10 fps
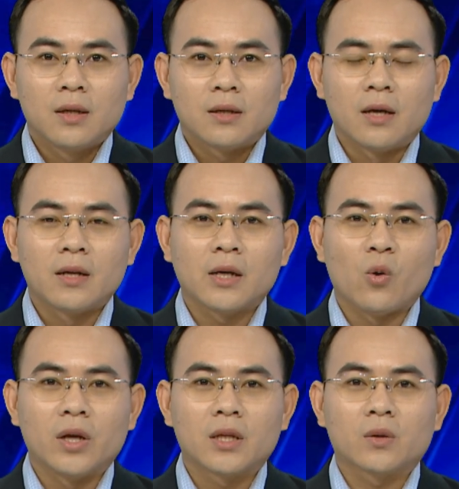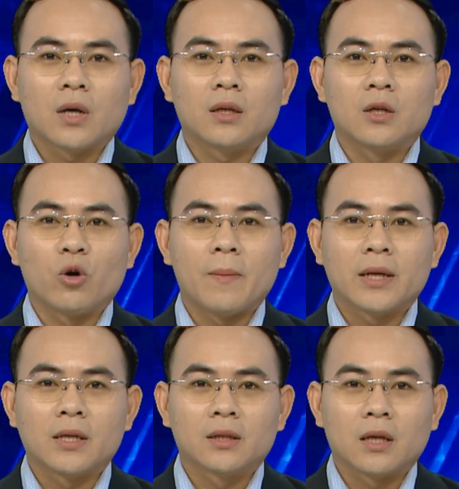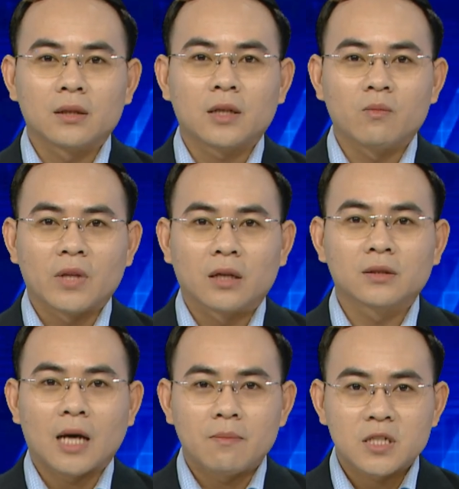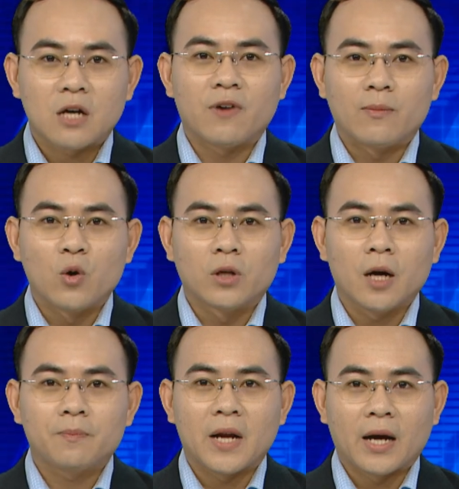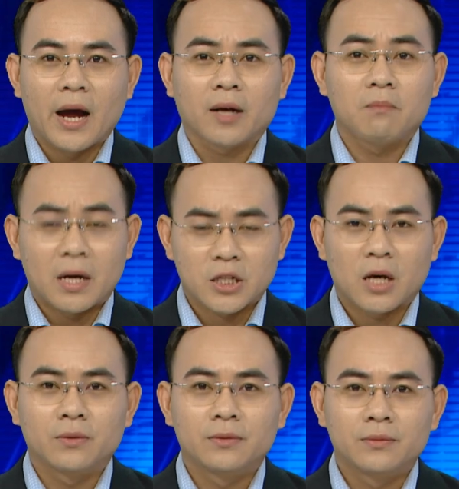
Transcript: Đến nay, huyện Châu Thành được Ủy ban dân tỉnh công nhận 8 sản phẩm ô cớp đạt hạt 3 sao.